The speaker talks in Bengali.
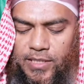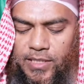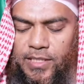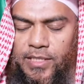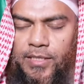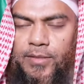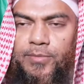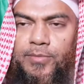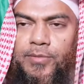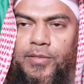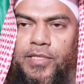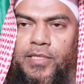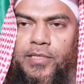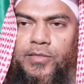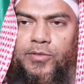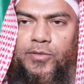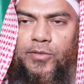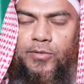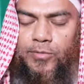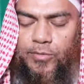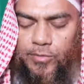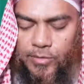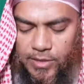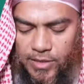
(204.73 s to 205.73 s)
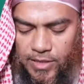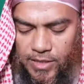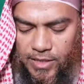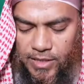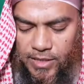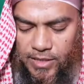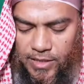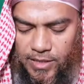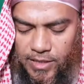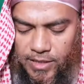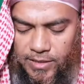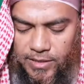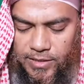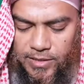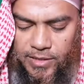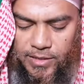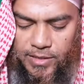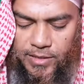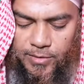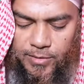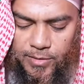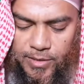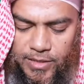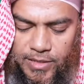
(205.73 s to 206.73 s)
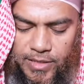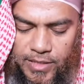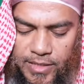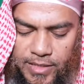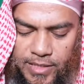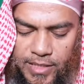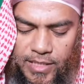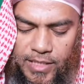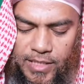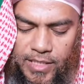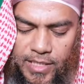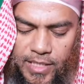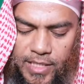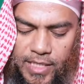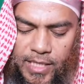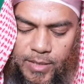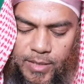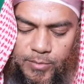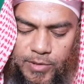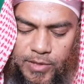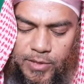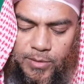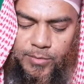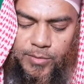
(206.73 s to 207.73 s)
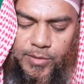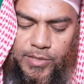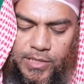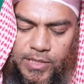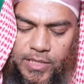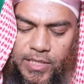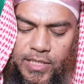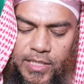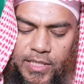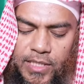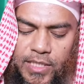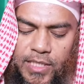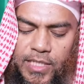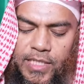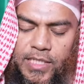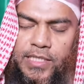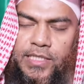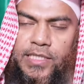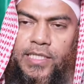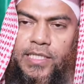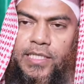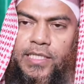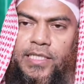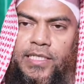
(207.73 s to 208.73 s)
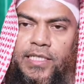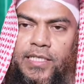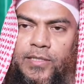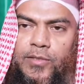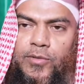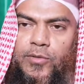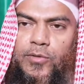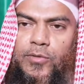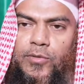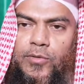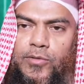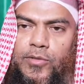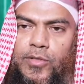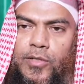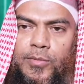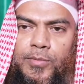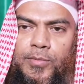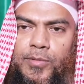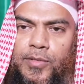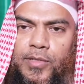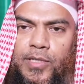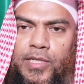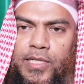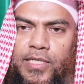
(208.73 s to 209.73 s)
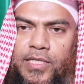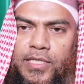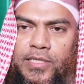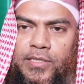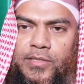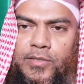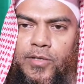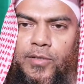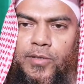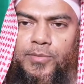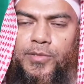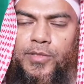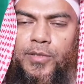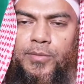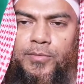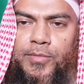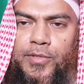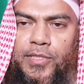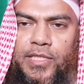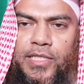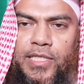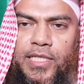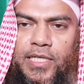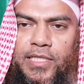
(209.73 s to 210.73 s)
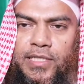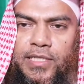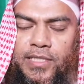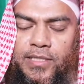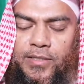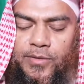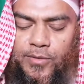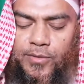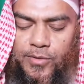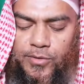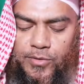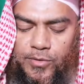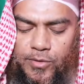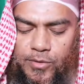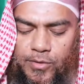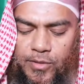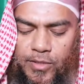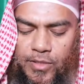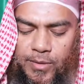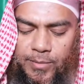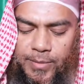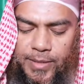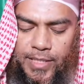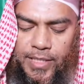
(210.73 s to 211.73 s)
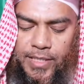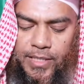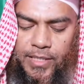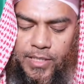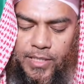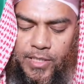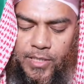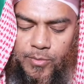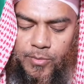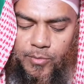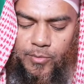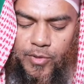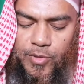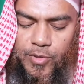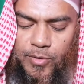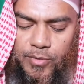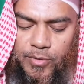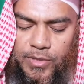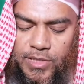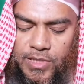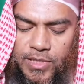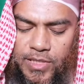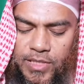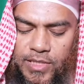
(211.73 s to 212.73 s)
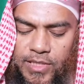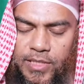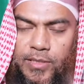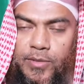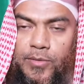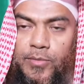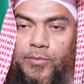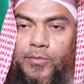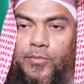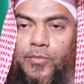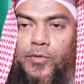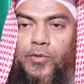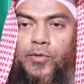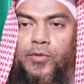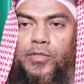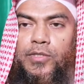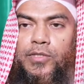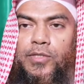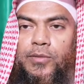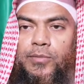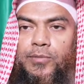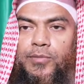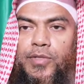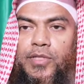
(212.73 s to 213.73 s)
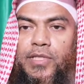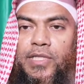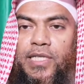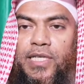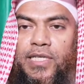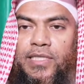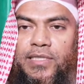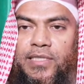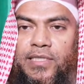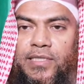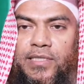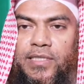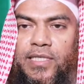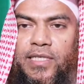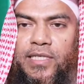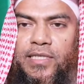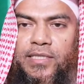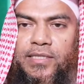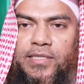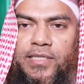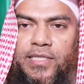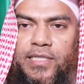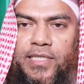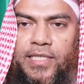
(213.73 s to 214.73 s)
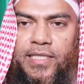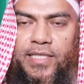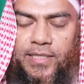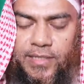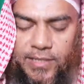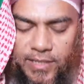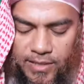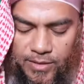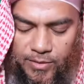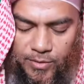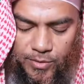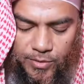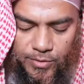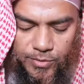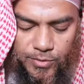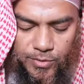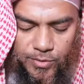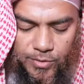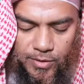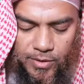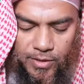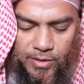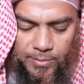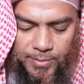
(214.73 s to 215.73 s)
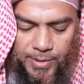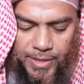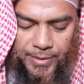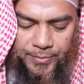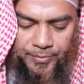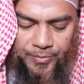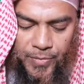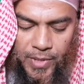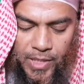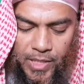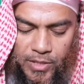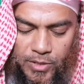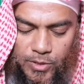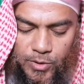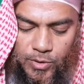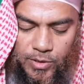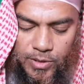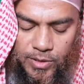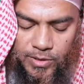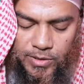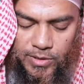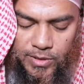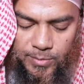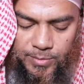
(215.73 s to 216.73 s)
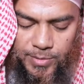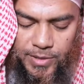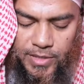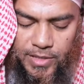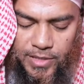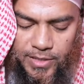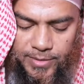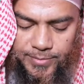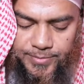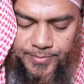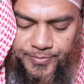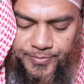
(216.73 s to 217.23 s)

আপনার যত দান ইত্যাদি হয়ে থাকে এমত অবস্থায় সেটা কিন্তু সবগুলার সব সম্পদের ক্ষেত্রে গ্রহণযোগ্য হবে না বরং তার মূল সম্পদের এক তৃতীয়াংশের ক্ষেত্রে গ্রহণযোগ্য হবে শরীয়তের বিধান